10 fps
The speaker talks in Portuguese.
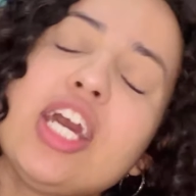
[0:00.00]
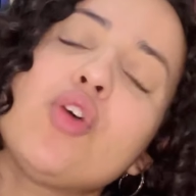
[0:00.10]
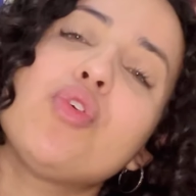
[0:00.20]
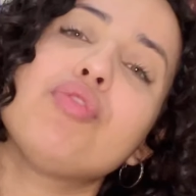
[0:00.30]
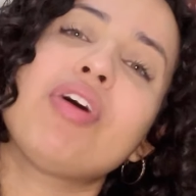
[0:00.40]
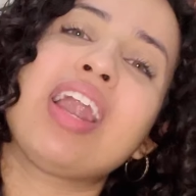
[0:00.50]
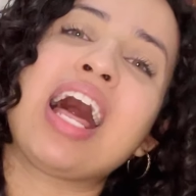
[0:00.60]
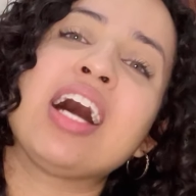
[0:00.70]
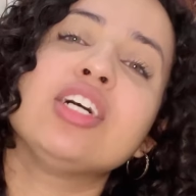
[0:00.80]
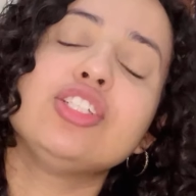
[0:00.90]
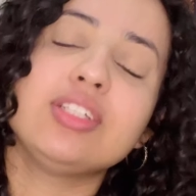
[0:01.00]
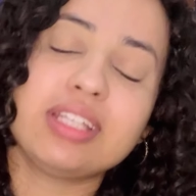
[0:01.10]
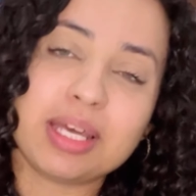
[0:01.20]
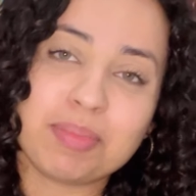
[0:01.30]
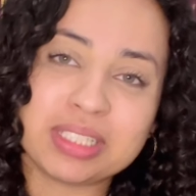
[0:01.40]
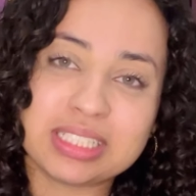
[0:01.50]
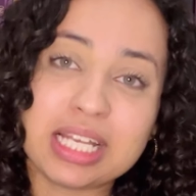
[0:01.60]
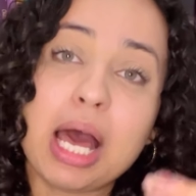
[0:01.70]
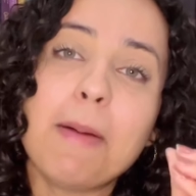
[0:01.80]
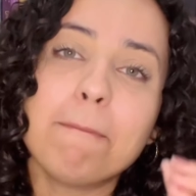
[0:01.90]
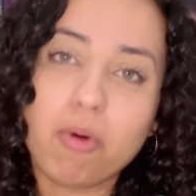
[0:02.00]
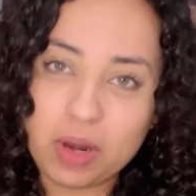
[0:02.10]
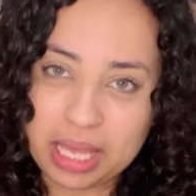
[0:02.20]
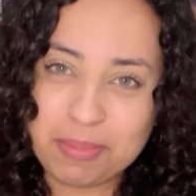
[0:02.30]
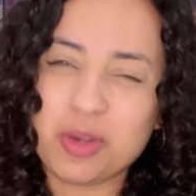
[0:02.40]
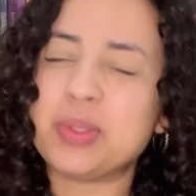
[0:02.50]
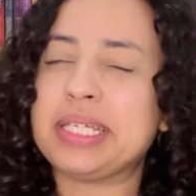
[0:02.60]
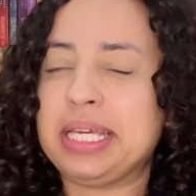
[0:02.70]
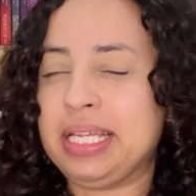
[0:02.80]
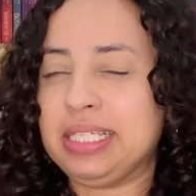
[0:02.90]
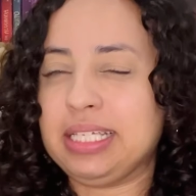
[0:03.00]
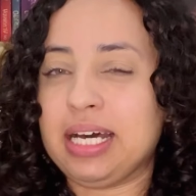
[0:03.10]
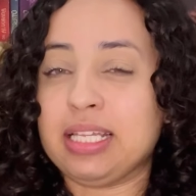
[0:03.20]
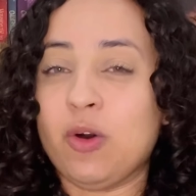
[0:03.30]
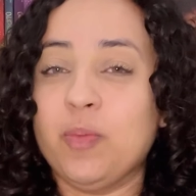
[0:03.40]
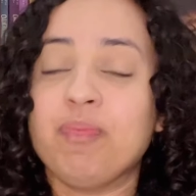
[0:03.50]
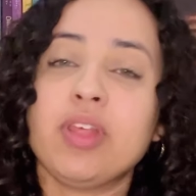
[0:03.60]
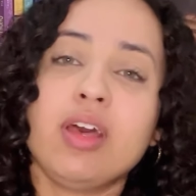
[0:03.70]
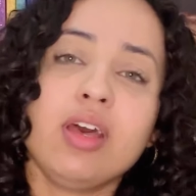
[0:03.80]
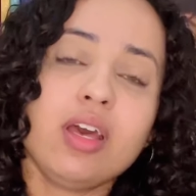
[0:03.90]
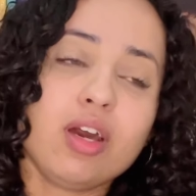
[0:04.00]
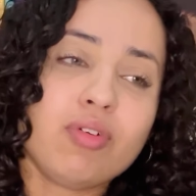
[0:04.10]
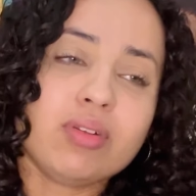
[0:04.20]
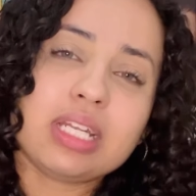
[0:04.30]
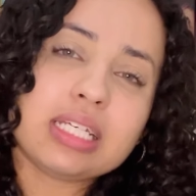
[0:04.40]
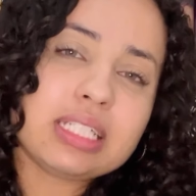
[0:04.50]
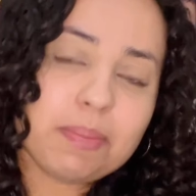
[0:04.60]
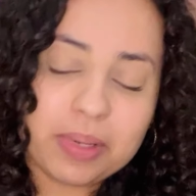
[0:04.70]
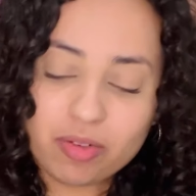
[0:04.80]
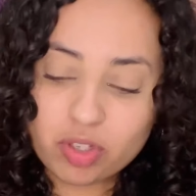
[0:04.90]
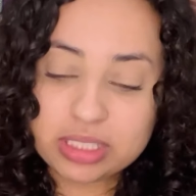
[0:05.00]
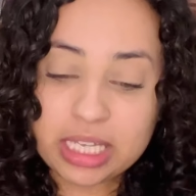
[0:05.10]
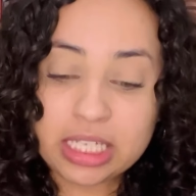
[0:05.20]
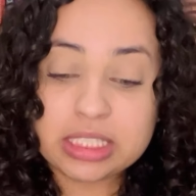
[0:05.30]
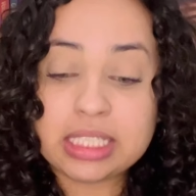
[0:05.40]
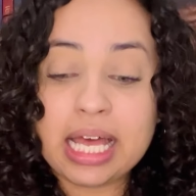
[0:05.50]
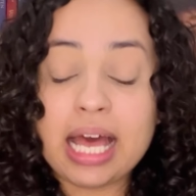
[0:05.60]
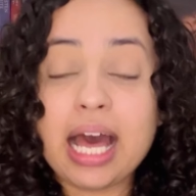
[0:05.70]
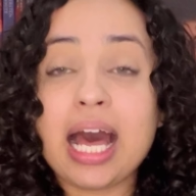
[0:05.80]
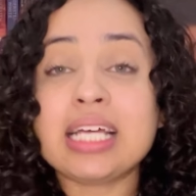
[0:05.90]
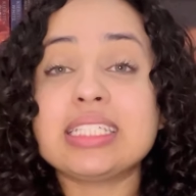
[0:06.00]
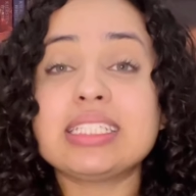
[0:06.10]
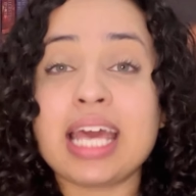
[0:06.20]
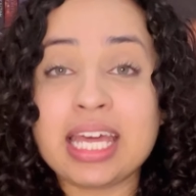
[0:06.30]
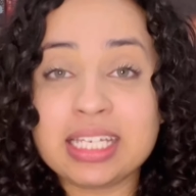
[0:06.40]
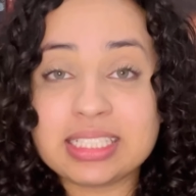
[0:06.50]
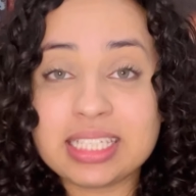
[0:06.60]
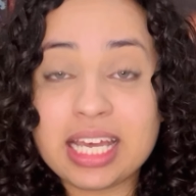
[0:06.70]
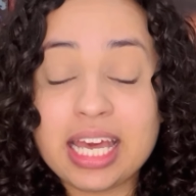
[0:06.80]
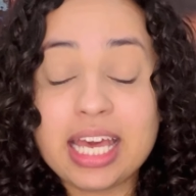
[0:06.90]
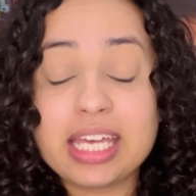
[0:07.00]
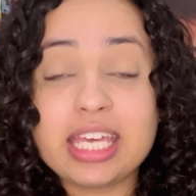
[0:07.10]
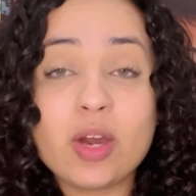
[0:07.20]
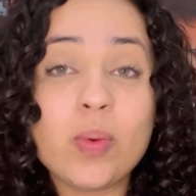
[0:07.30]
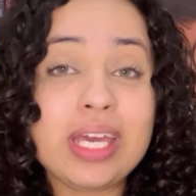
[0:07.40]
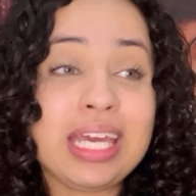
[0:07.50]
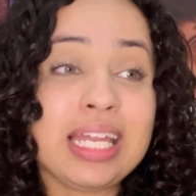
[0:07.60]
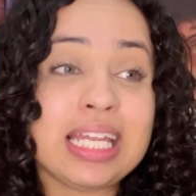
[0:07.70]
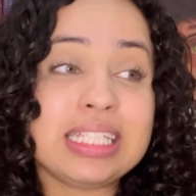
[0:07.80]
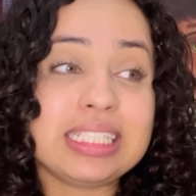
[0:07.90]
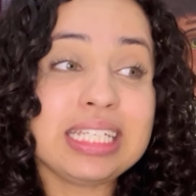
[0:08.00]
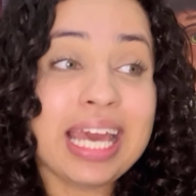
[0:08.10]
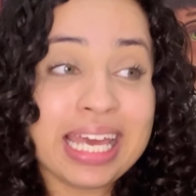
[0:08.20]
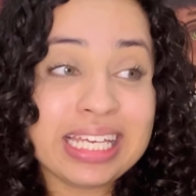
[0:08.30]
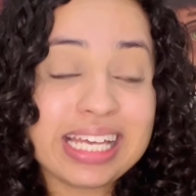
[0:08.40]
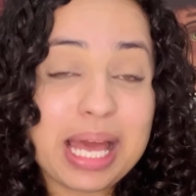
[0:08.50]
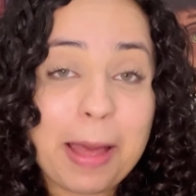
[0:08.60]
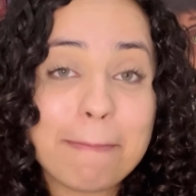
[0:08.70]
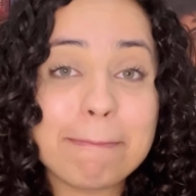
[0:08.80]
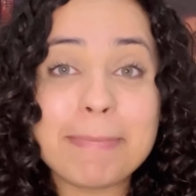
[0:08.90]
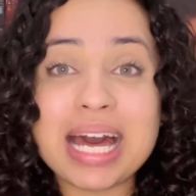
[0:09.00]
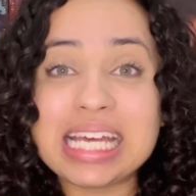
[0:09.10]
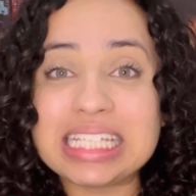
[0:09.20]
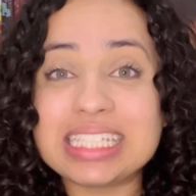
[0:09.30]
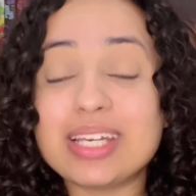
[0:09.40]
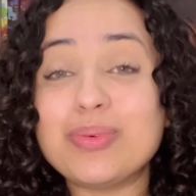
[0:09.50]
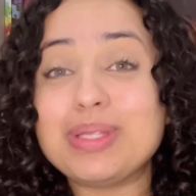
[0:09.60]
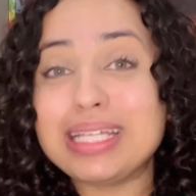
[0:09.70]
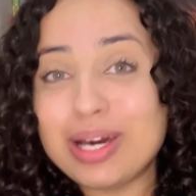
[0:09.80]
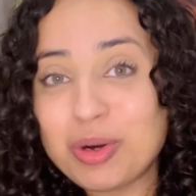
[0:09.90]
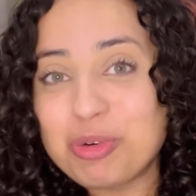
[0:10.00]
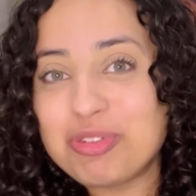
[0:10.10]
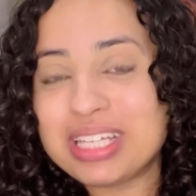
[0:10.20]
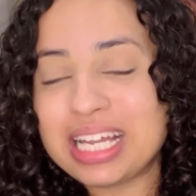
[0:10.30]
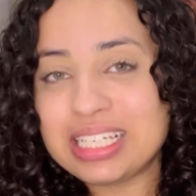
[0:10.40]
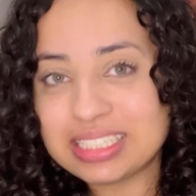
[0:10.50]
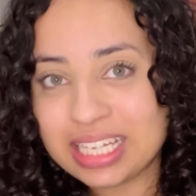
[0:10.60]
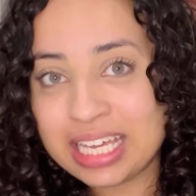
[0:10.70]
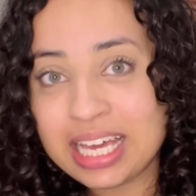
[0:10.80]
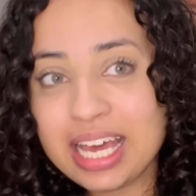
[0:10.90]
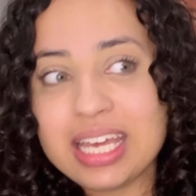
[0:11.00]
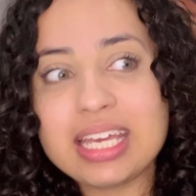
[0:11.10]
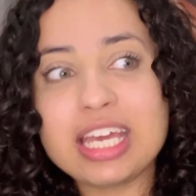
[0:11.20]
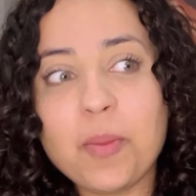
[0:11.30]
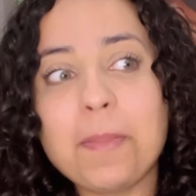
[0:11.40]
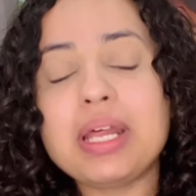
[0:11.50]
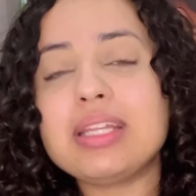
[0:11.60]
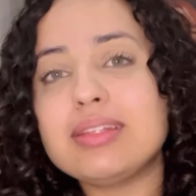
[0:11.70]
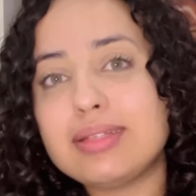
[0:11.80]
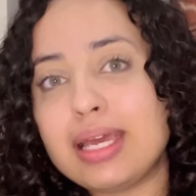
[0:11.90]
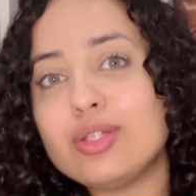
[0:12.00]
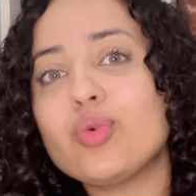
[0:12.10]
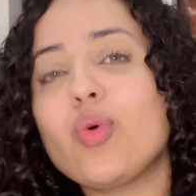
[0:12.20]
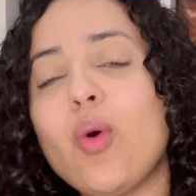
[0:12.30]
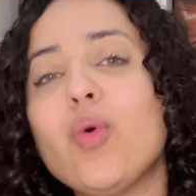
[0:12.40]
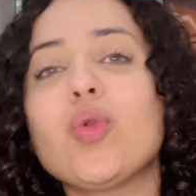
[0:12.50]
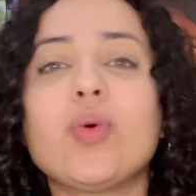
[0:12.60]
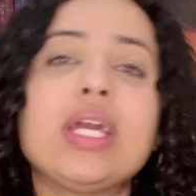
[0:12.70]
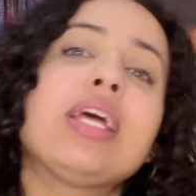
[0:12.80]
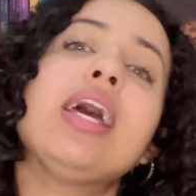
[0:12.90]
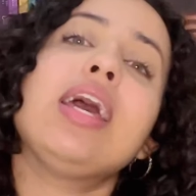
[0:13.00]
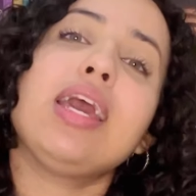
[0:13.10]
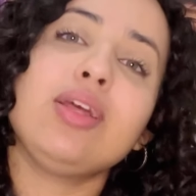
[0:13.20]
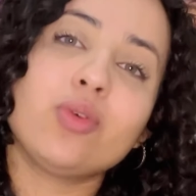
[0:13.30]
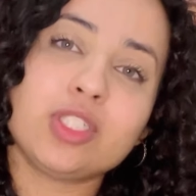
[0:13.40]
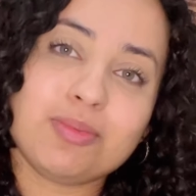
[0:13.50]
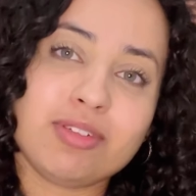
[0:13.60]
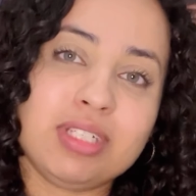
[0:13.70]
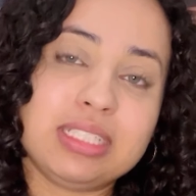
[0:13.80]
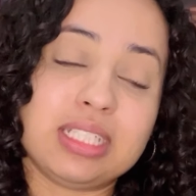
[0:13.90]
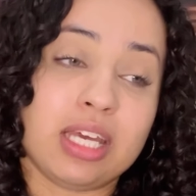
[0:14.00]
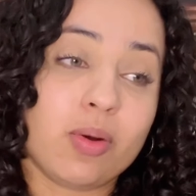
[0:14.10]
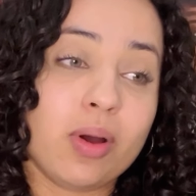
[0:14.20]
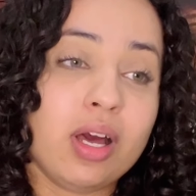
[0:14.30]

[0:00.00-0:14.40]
eu vou falar de temas polêmicos aqui nesse canal. Eu vou trazer para vocês as séries que eu iniciei, mas que eu não finalizei e que eu pretendo concluir em 2025.